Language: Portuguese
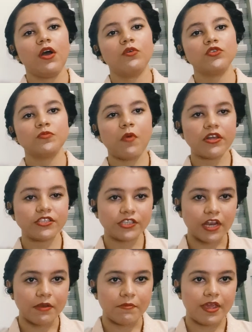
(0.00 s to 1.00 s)
Os potes de
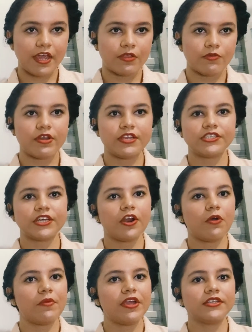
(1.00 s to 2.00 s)
alimento, eles
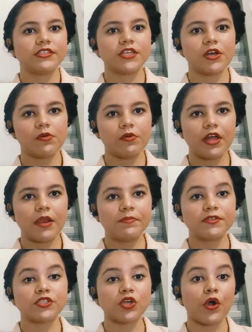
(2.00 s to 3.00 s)
geralmente são
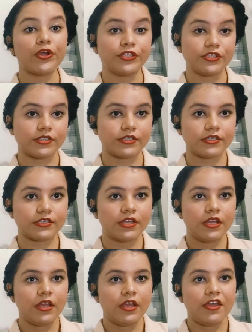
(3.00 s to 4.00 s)
elipsoides,
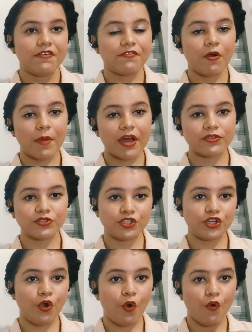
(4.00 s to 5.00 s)
em formatos
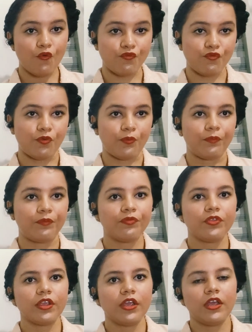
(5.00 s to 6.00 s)
de ovo,
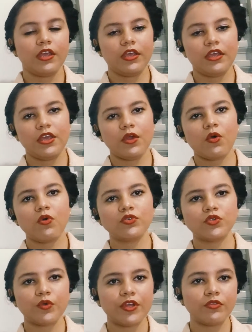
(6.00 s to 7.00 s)
e
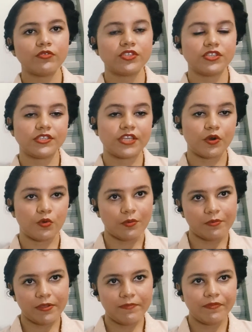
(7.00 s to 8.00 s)
construídos de
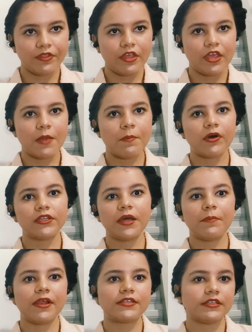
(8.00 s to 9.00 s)
cerume e podem
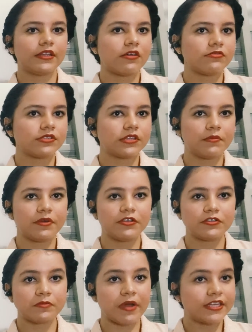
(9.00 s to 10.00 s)
apresentar uns
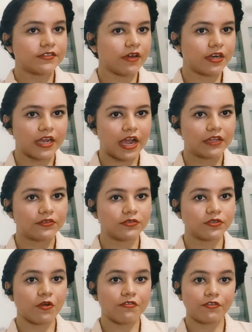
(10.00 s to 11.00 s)
tamanhos mais
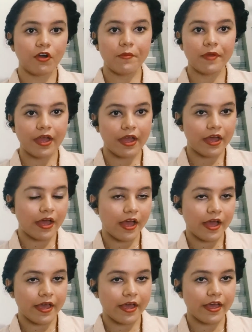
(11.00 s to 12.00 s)
variados conforme a,
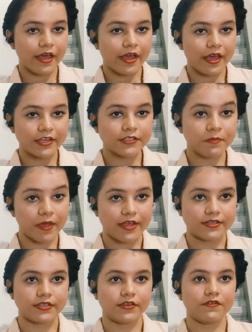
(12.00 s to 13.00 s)
a, a
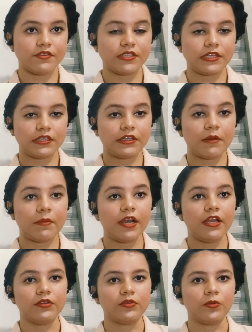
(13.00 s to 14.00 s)
espécie que você está
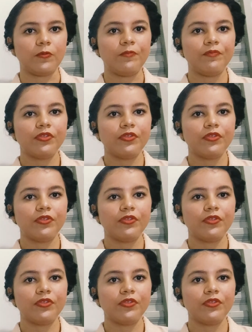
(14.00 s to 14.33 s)
trabalhando.